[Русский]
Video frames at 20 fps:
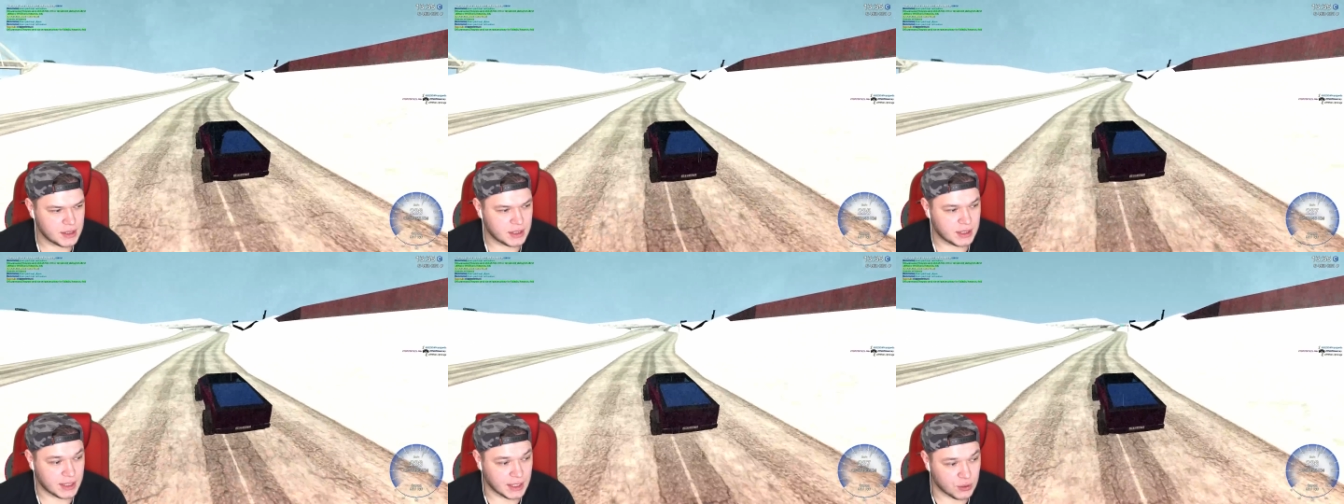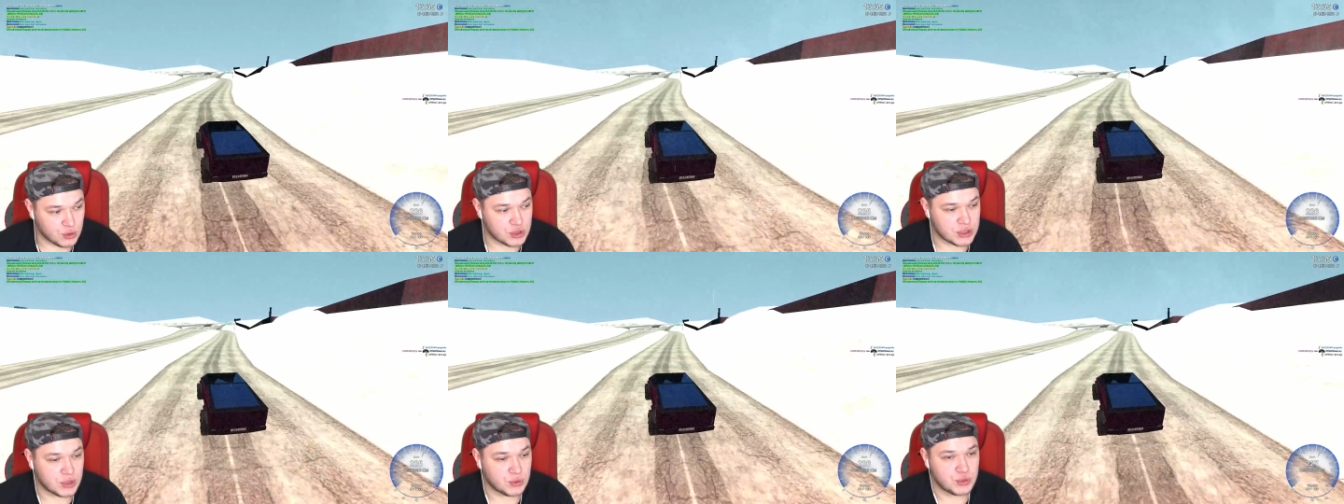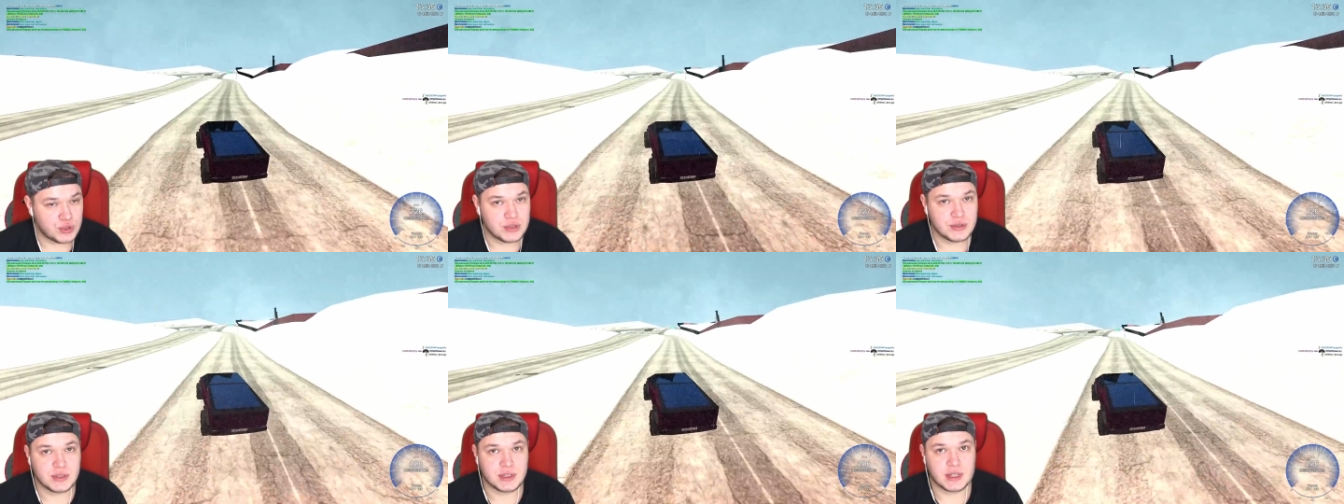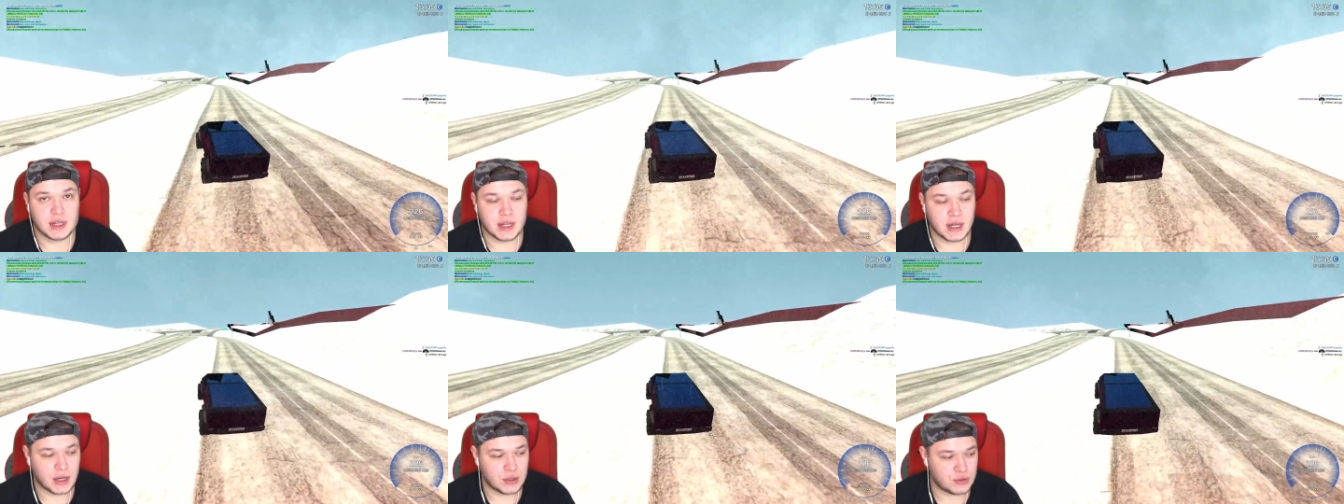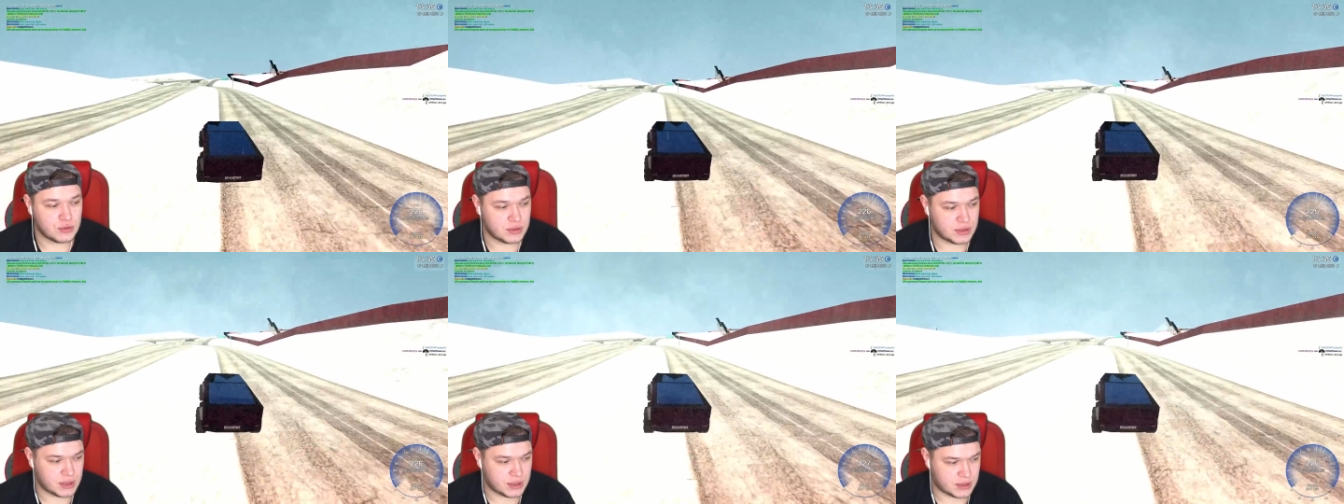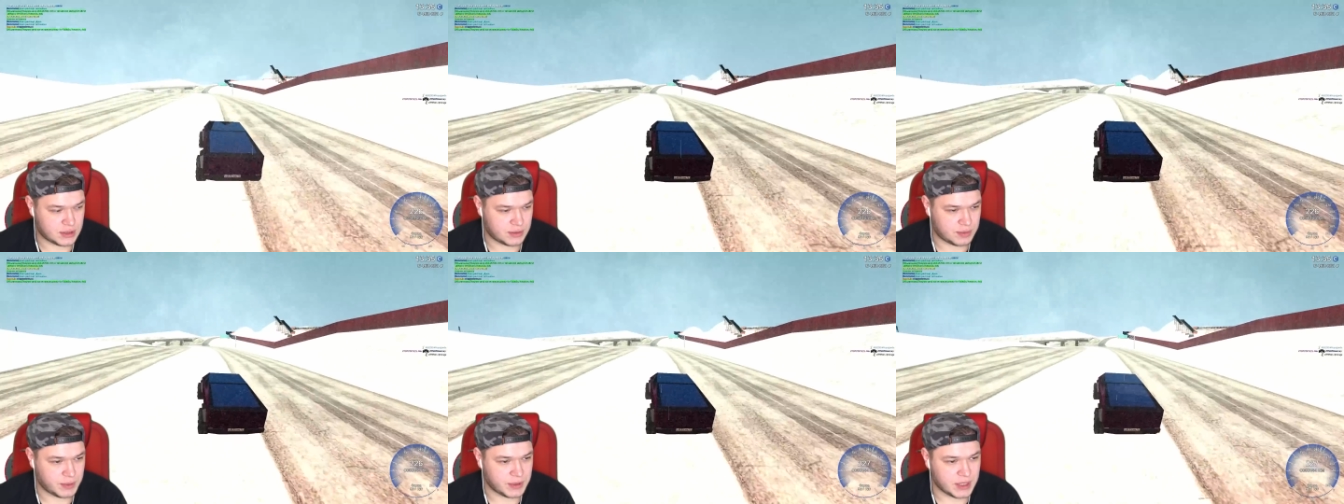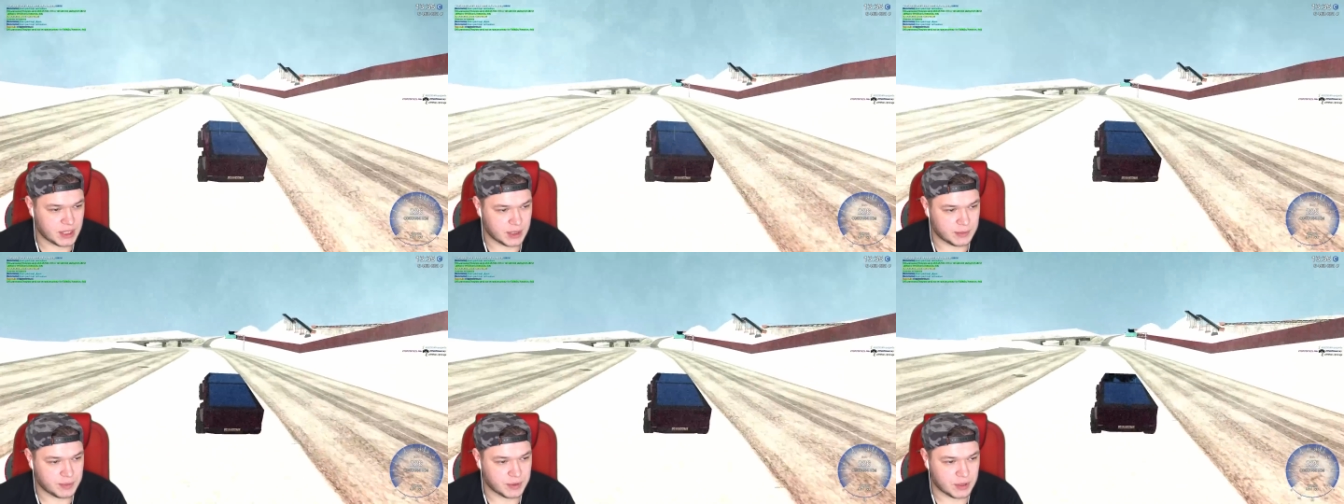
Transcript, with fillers: Я уже научился на карту здесь смотреть,